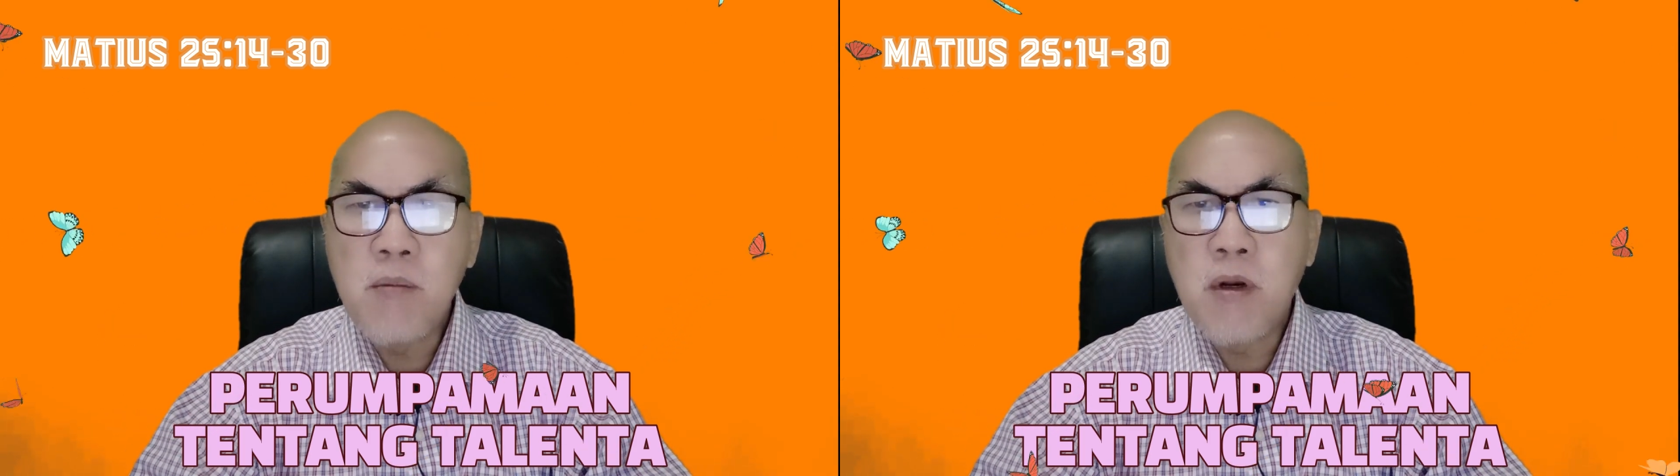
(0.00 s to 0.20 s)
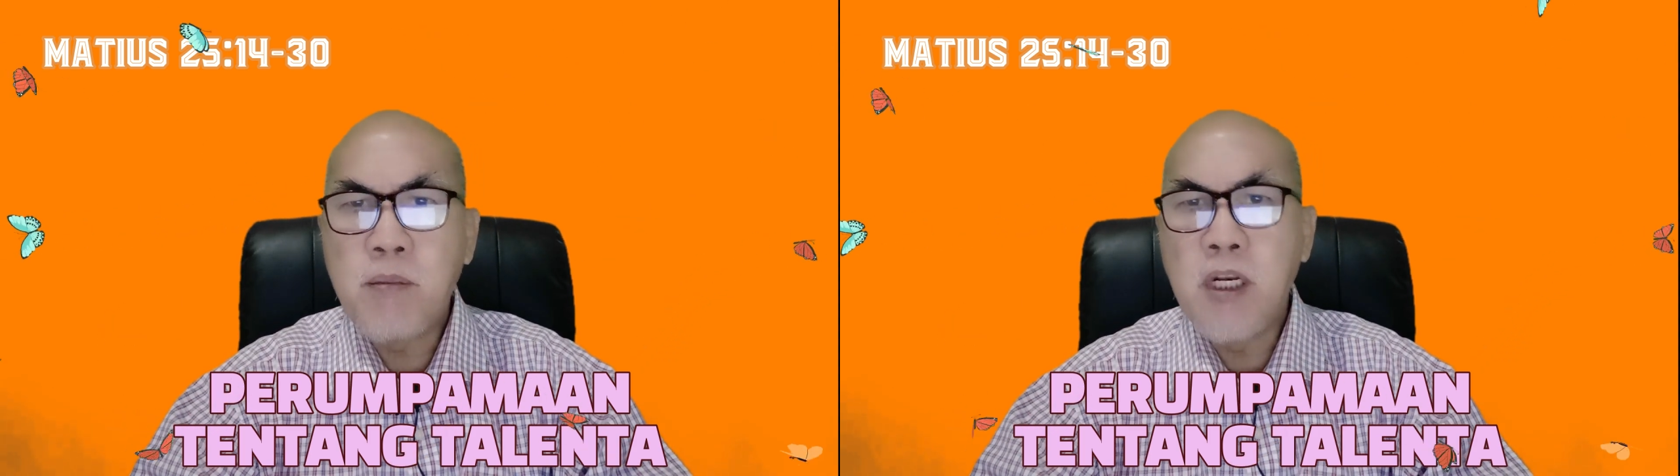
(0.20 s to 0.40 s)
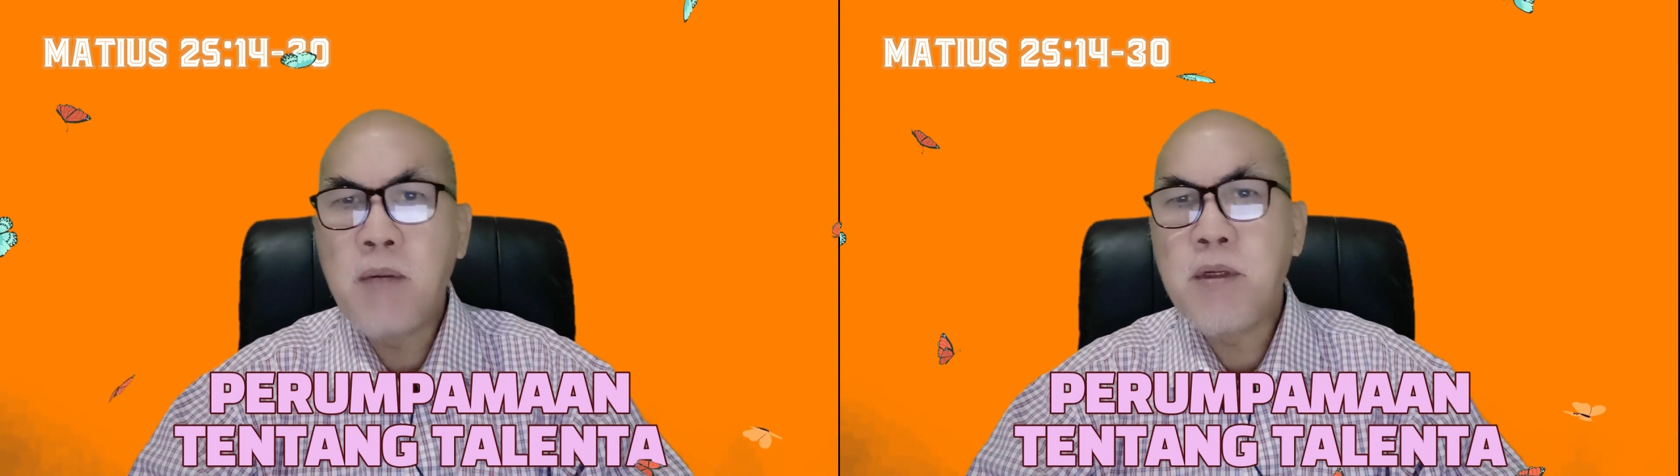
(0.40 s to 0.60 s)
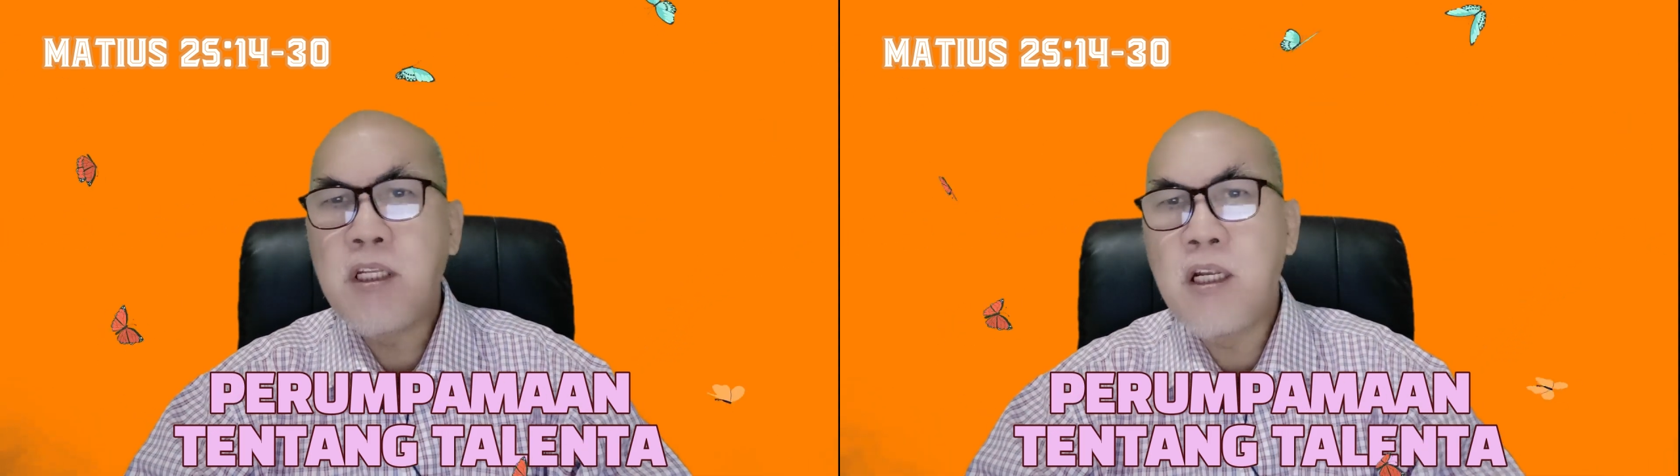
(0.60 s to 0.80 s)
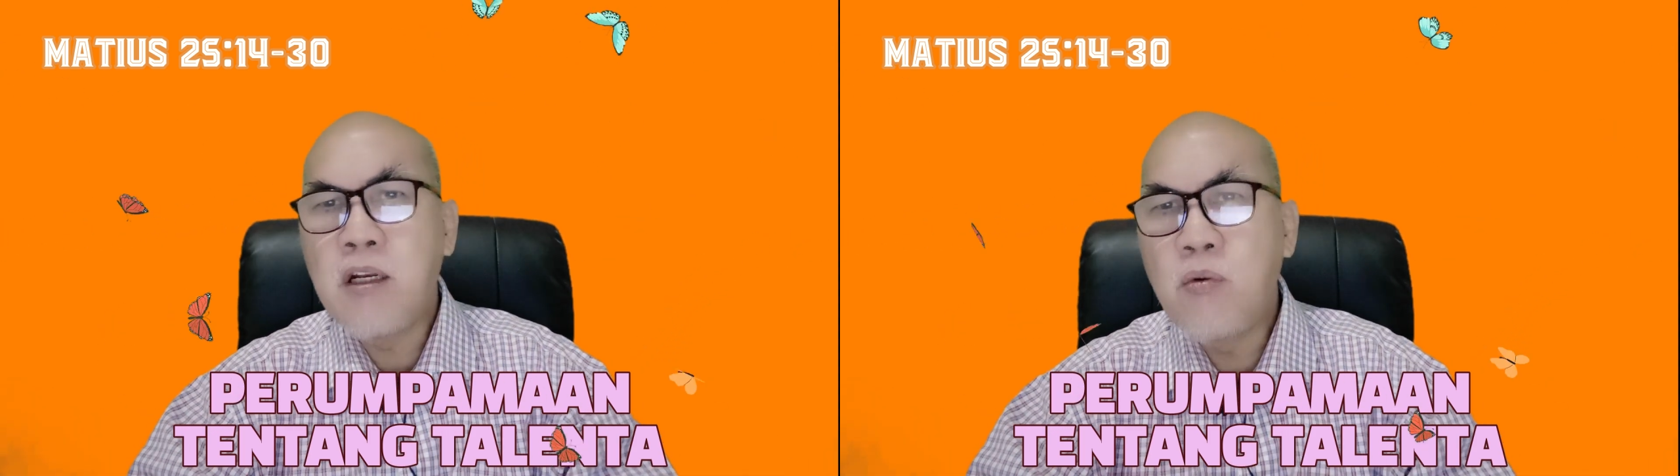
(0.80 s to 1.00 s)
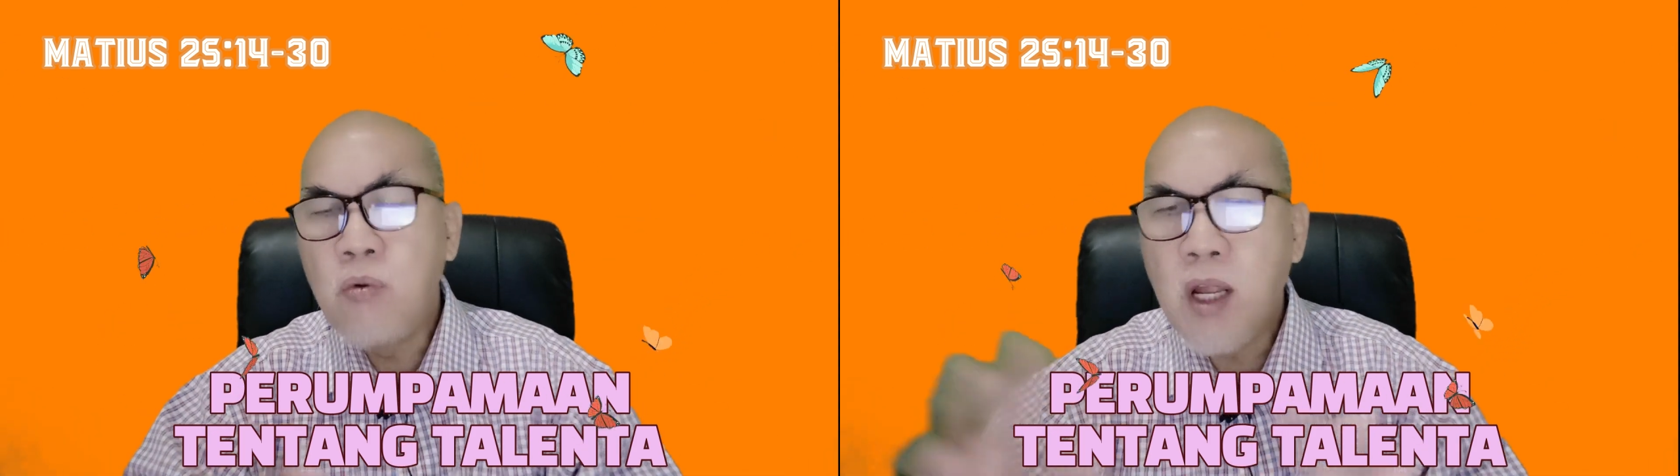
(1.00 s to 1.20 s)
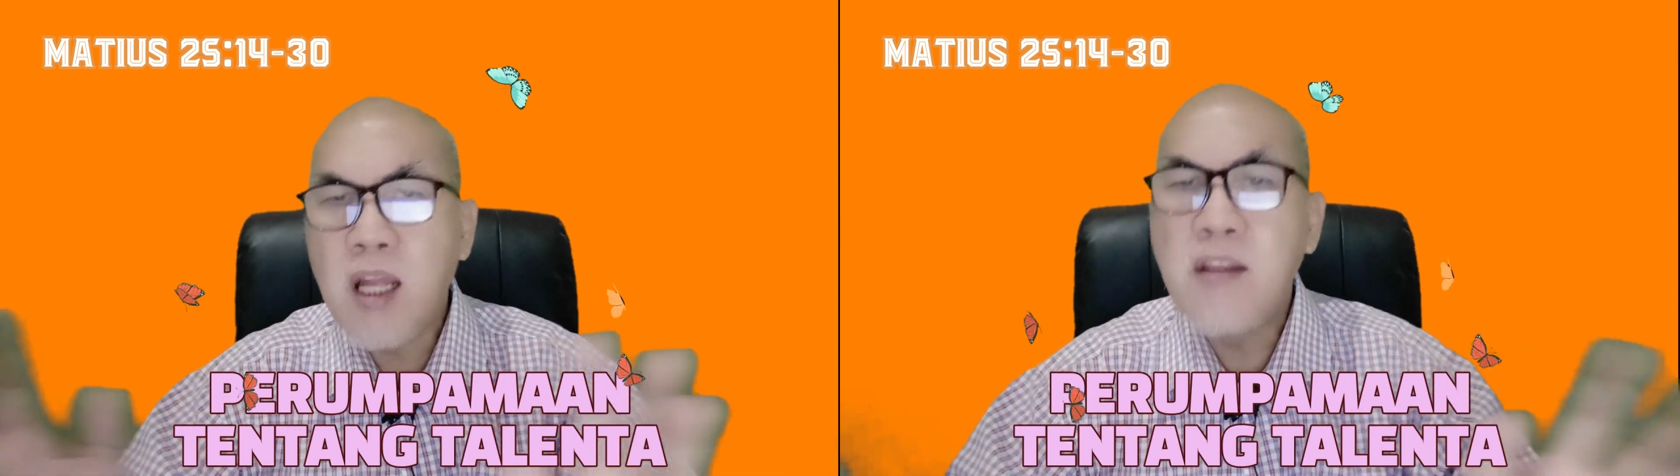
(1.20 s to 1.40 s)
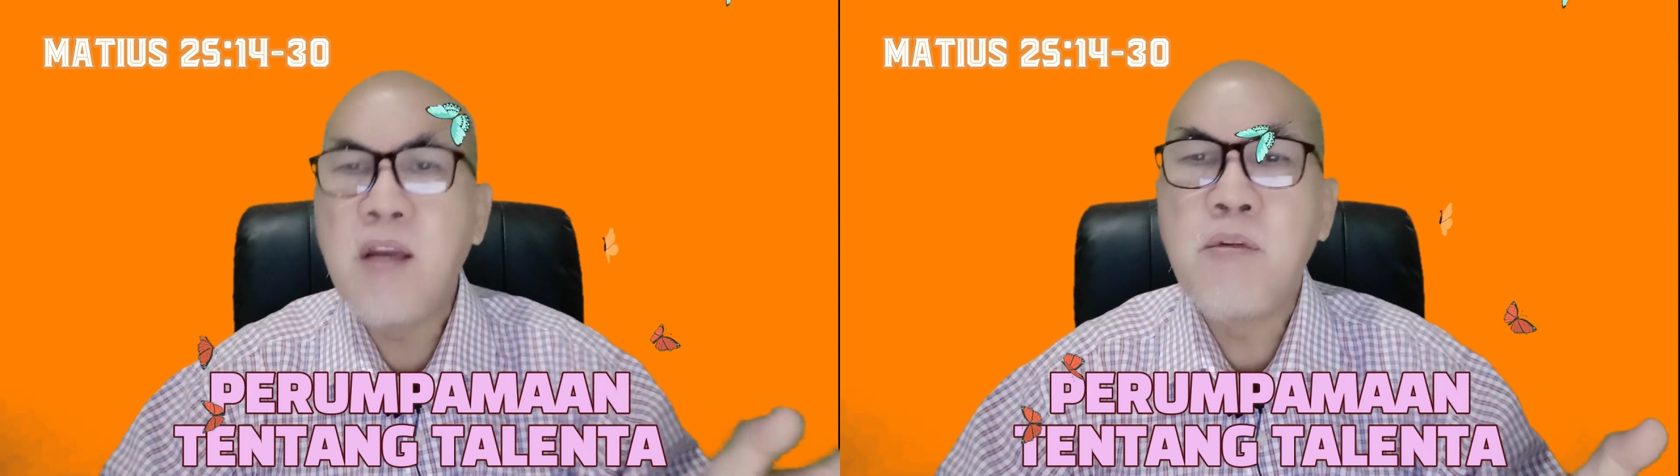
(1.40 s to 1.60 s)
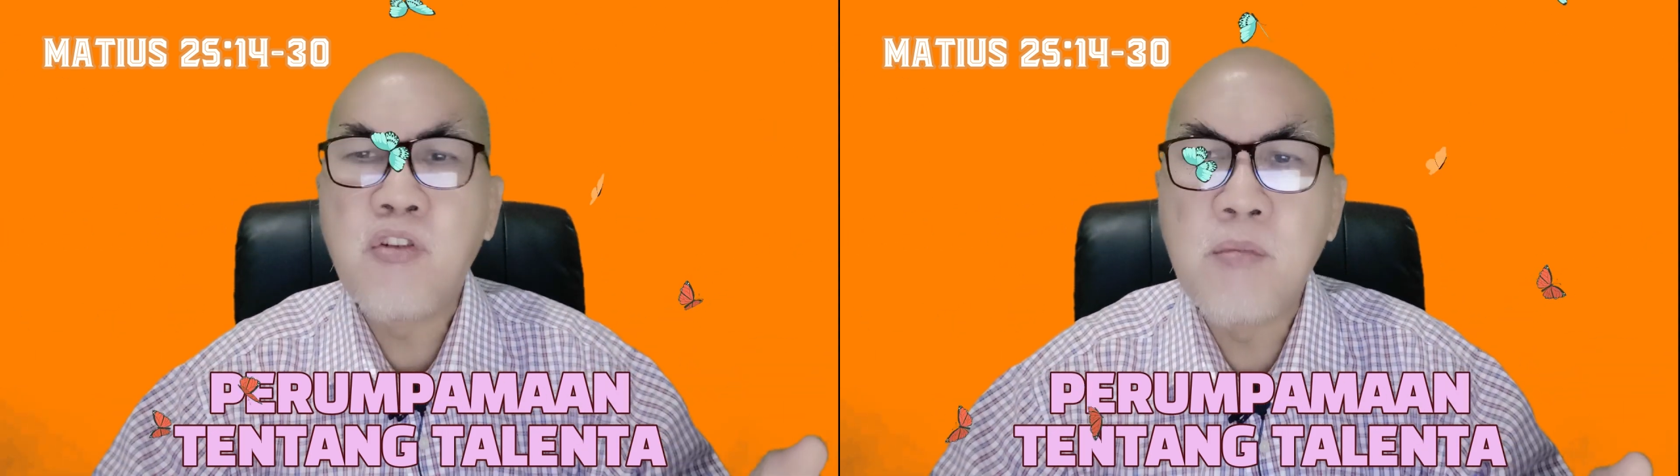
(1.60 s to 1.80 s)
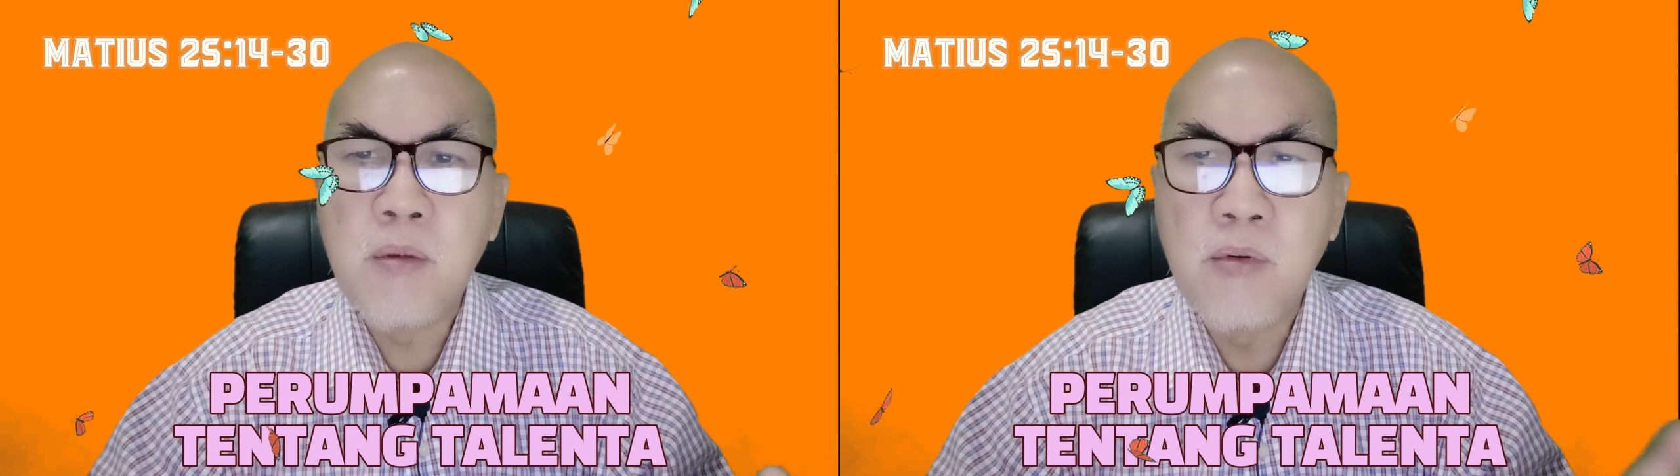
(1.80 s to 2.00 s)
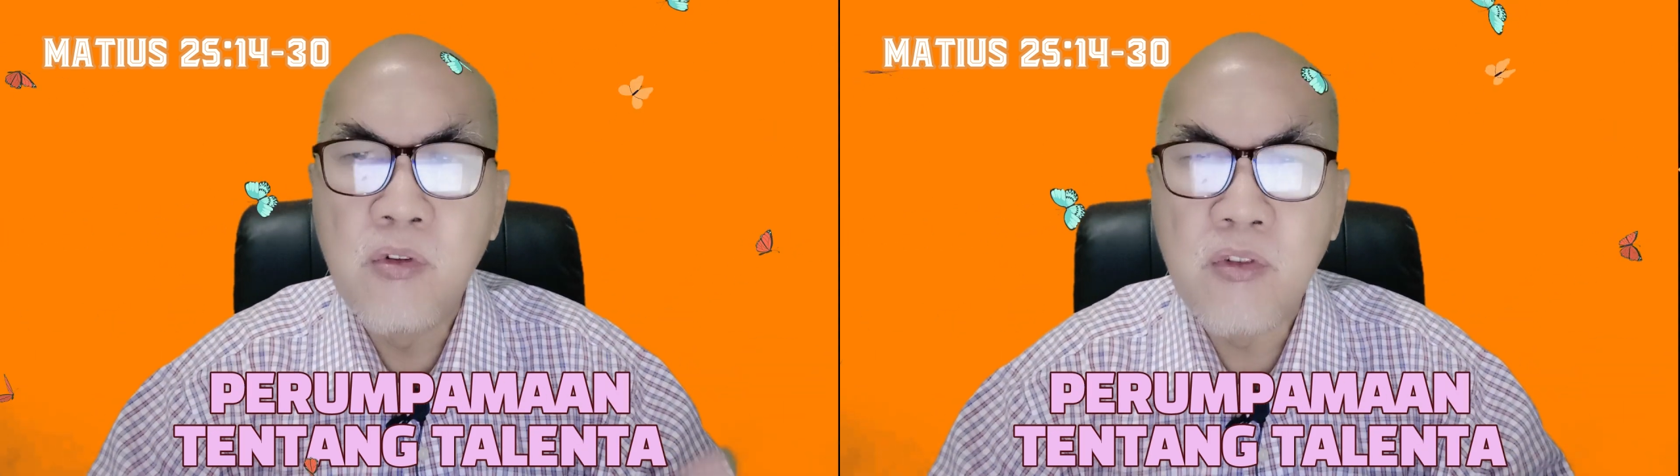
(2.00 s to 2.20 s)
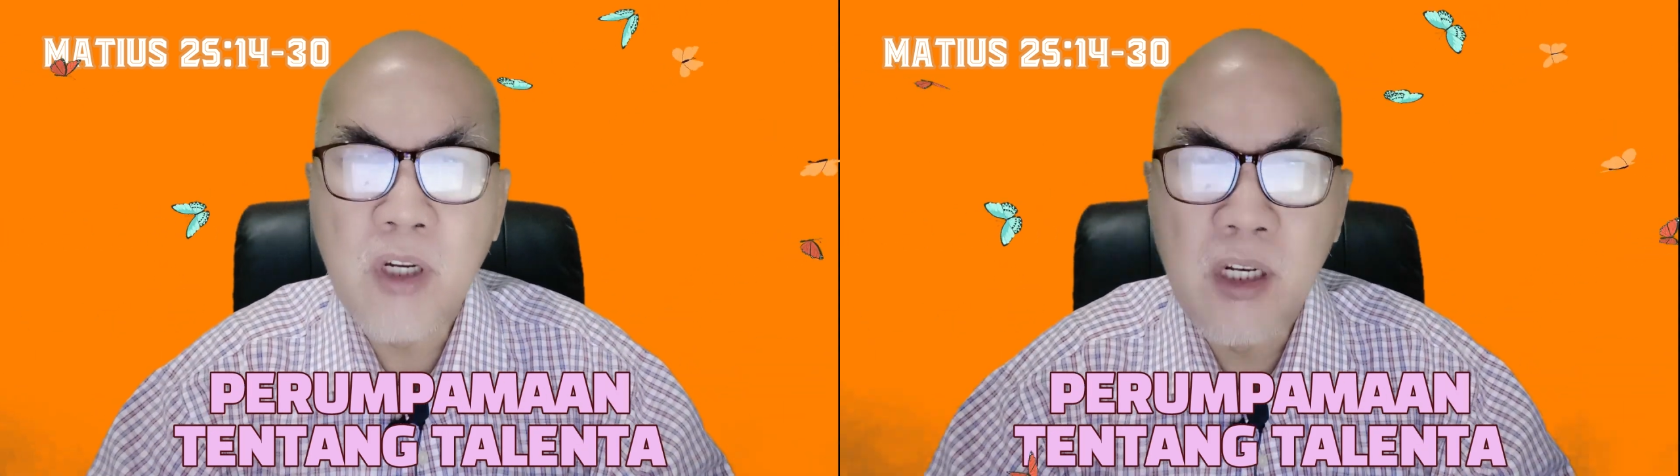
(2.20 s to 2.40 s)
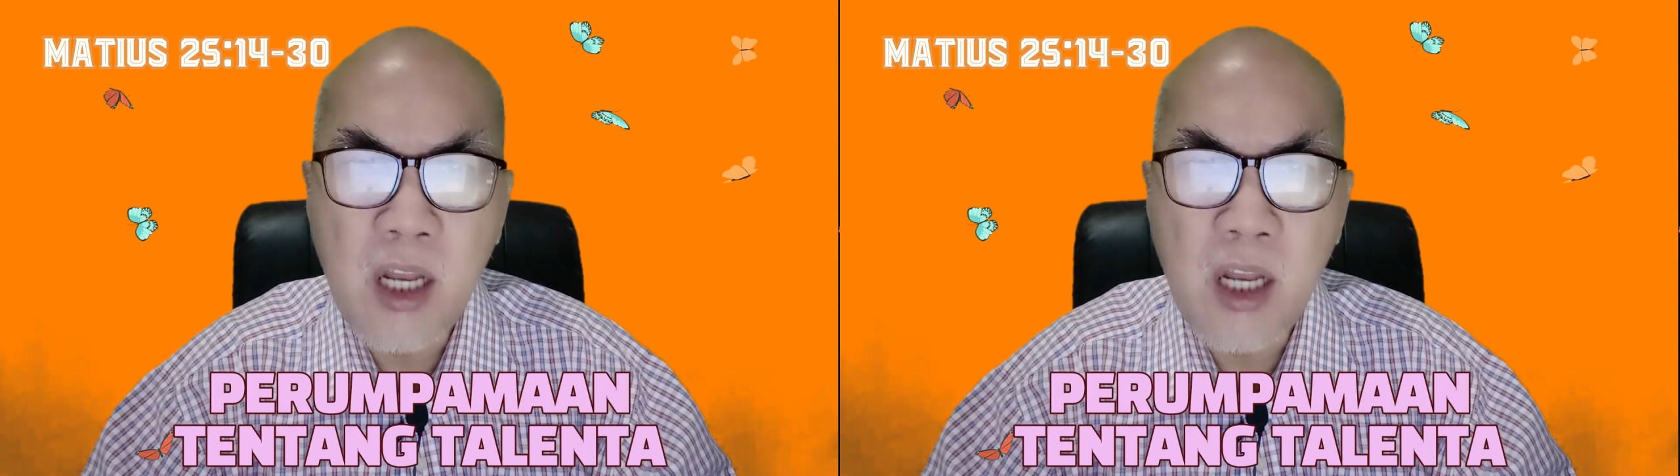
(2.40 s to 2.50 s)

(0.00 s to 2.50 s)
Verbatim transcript: berpendapat tidak ada gunanya mencoba mengusahakan